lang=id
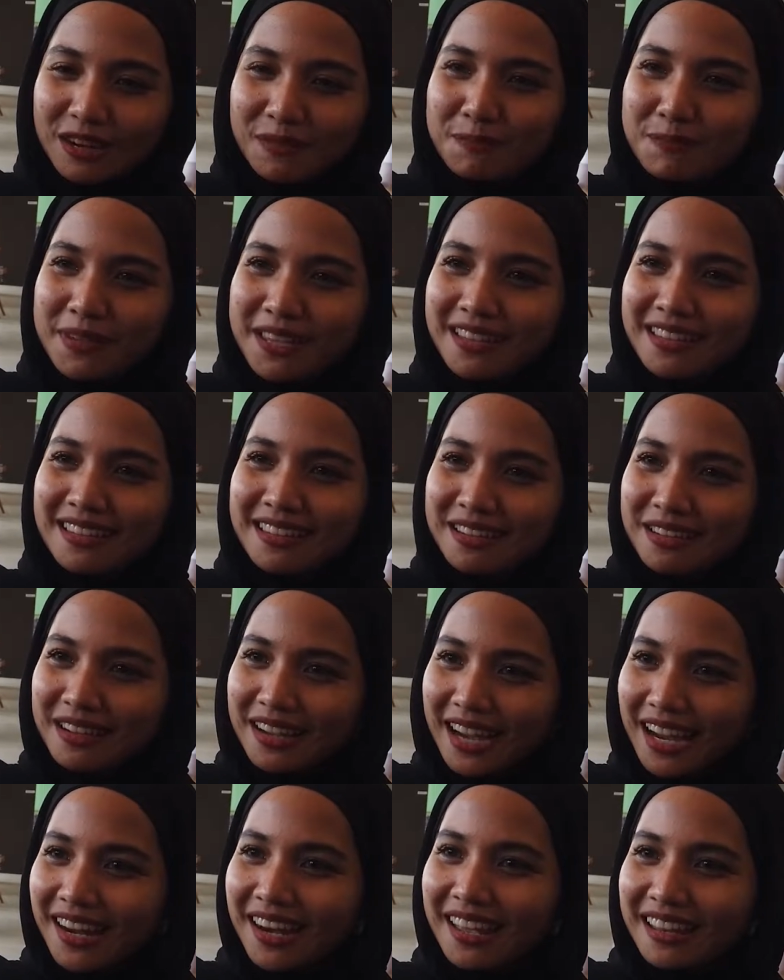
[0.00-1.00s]
lebih
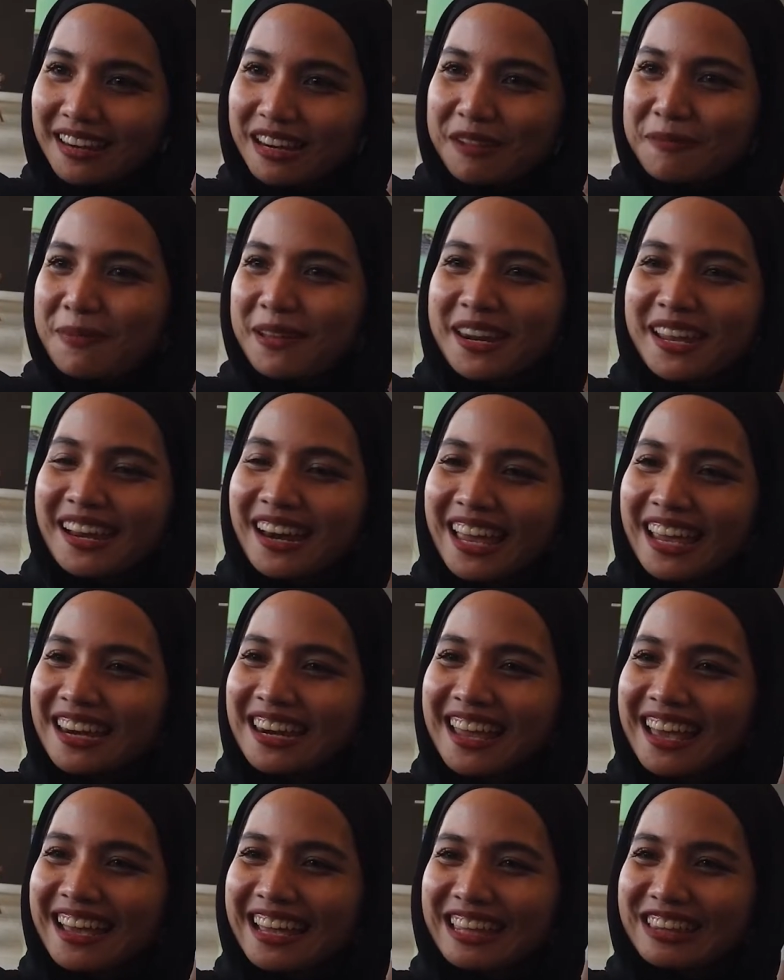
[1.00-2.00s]
enak daripada yang
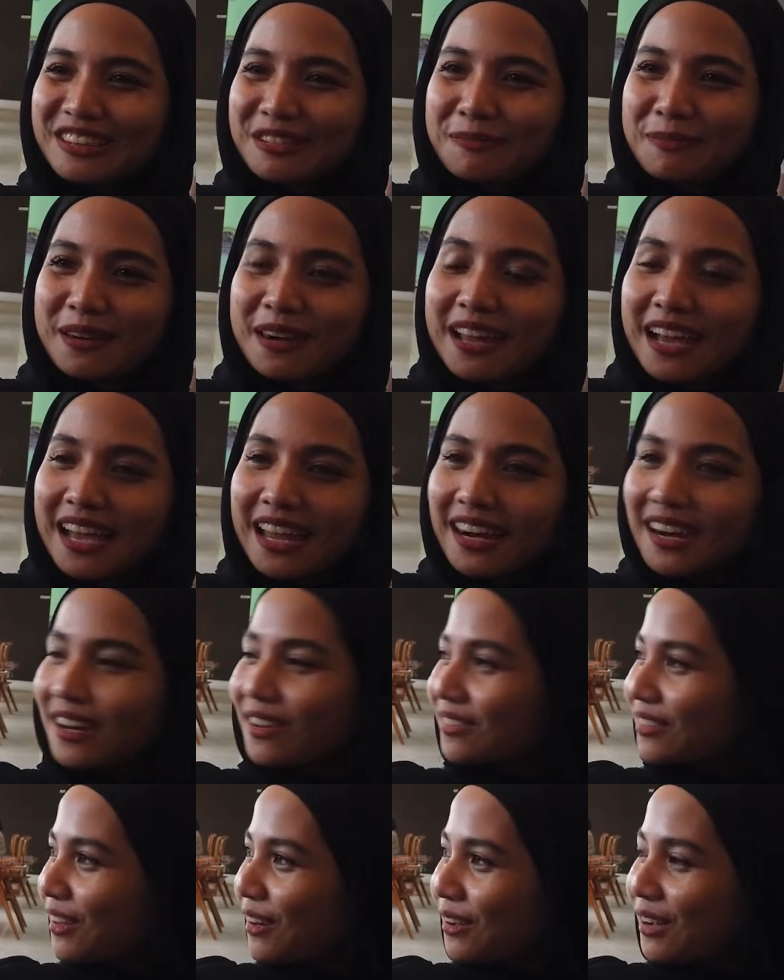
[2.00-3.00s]
lainnya gitu dengan
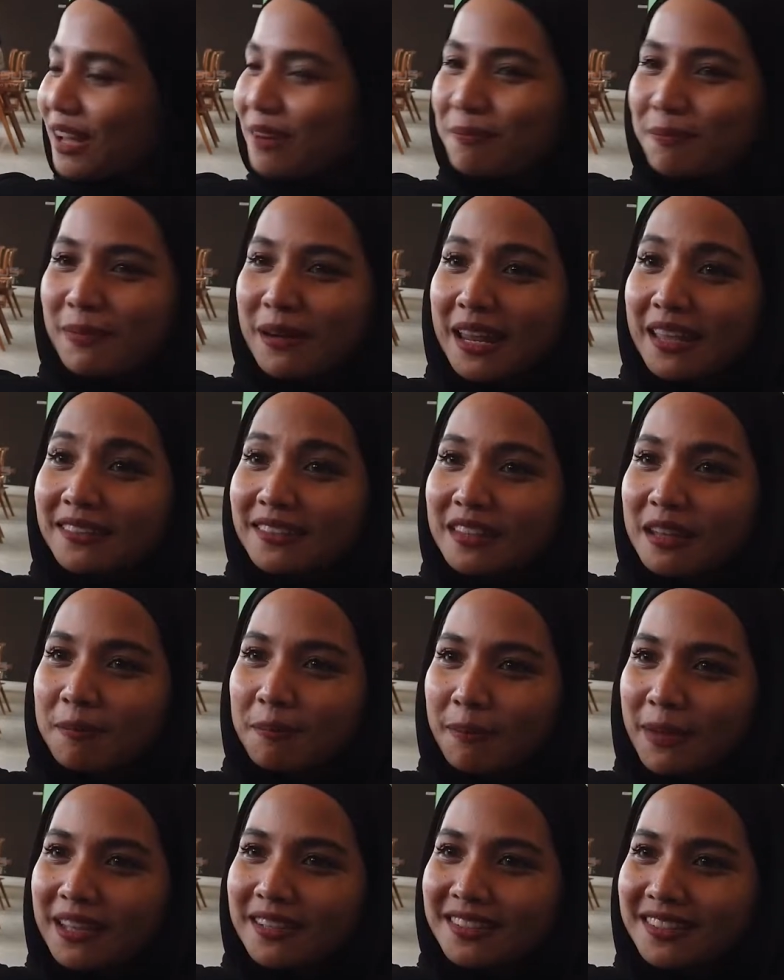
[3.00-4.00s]
slogan pedasnya
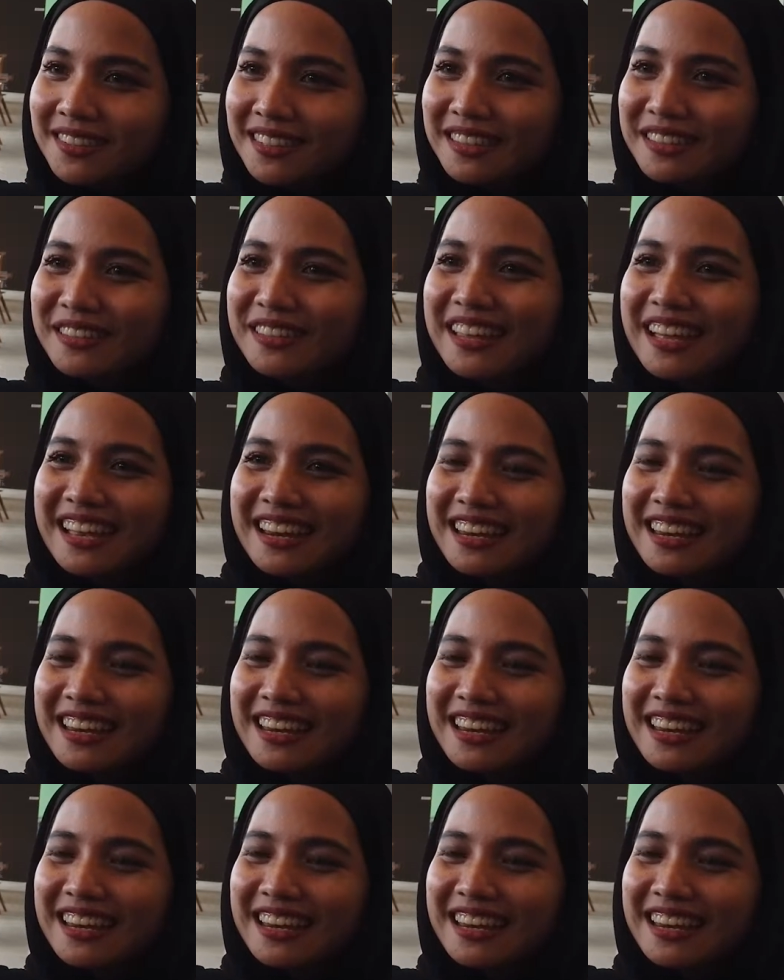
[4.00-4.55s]
pas gitu